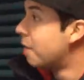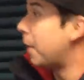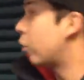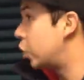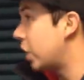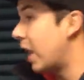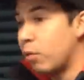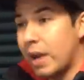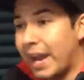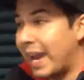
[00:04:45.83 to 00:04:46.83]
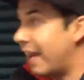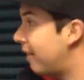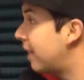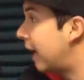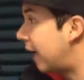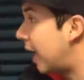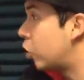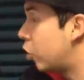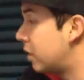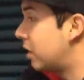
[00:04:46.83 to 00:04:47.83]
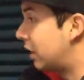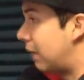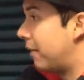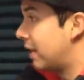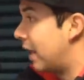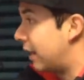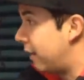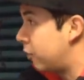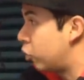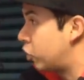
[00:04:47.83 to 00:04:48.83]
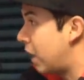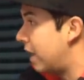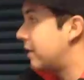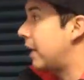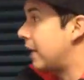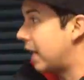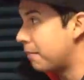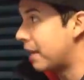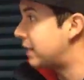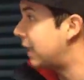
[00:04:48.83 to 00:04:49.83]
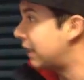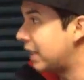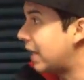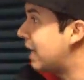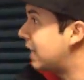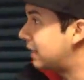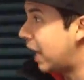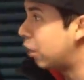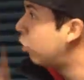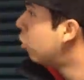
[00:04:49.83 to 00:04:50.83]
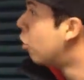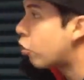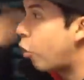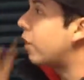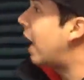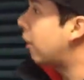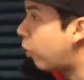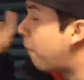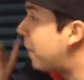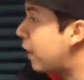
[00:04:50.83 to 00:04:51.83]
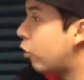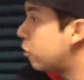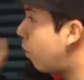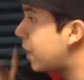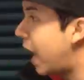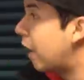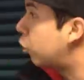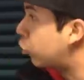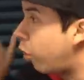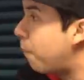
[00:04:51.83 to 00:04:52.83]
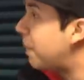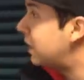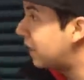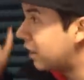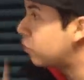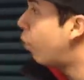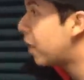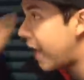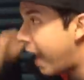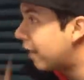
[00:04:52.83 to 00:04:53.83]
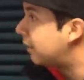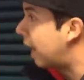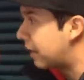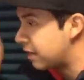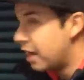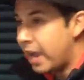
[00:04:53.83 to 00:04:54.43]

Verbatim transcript: pero siguen una guerra de declaraciones a través de las redes sociales que déjame decirte que han estado con, picos muy altos, con visitas muy altas,